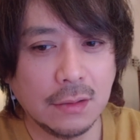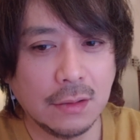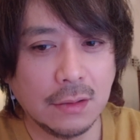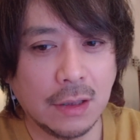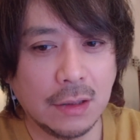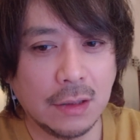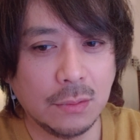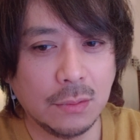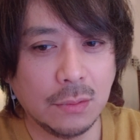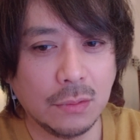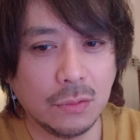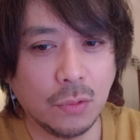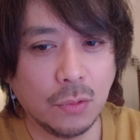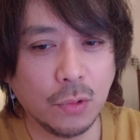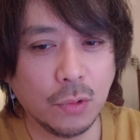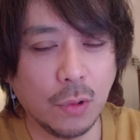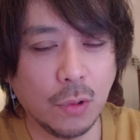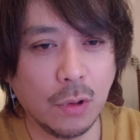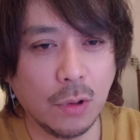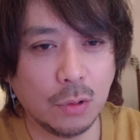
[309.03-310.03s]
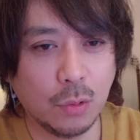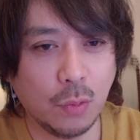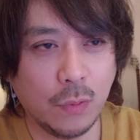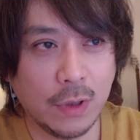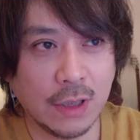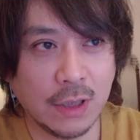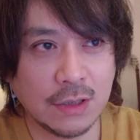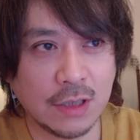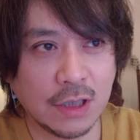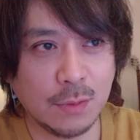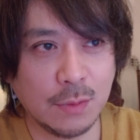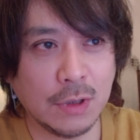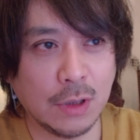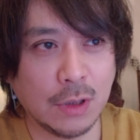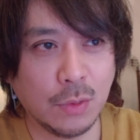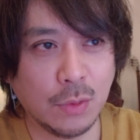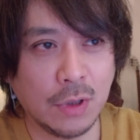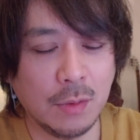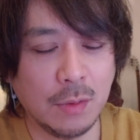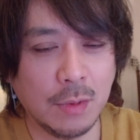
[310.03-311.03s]
あの東京ゴッドファーザーズ見た
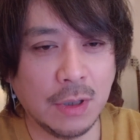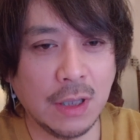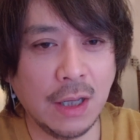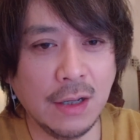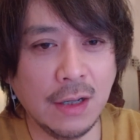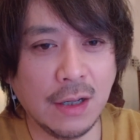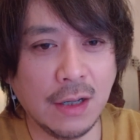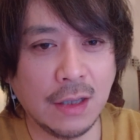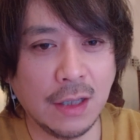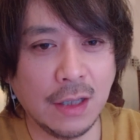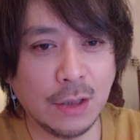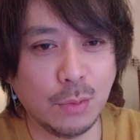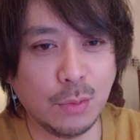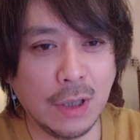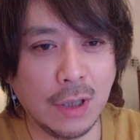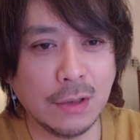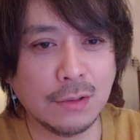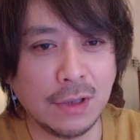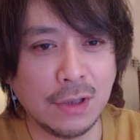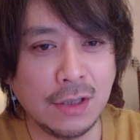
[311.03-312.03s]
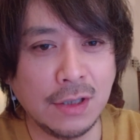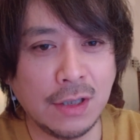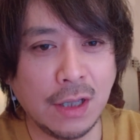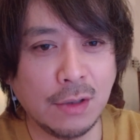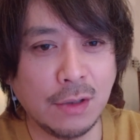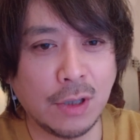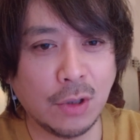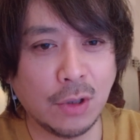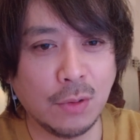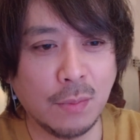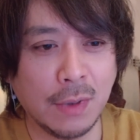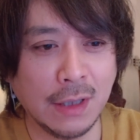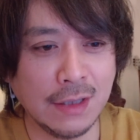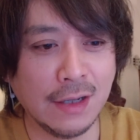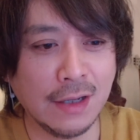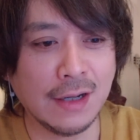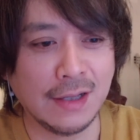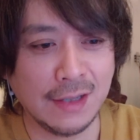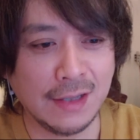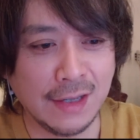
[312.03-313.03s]
時に、まあ、何かなんとなく似てるけどまさ
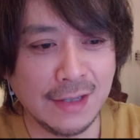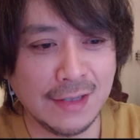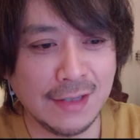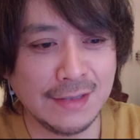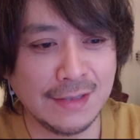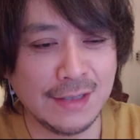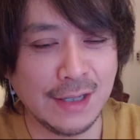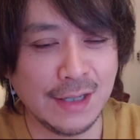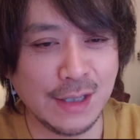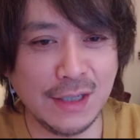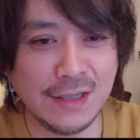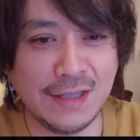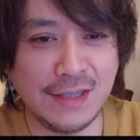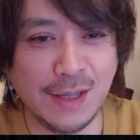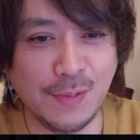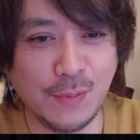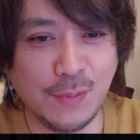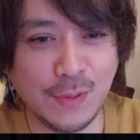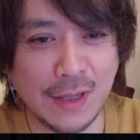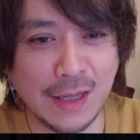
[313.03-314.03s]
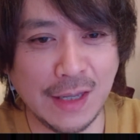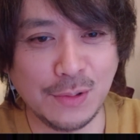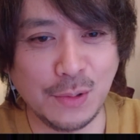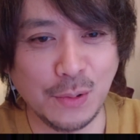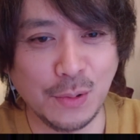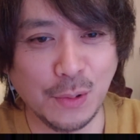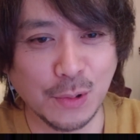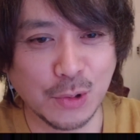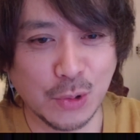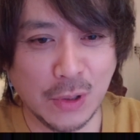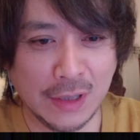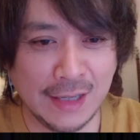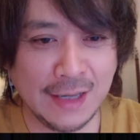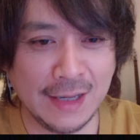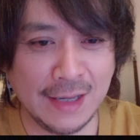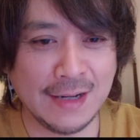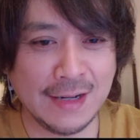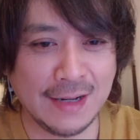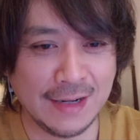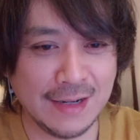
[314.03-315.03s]
かね全然西部劇の要素がない
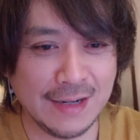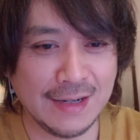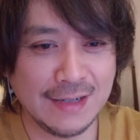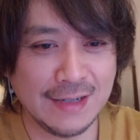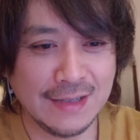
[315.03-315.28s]
から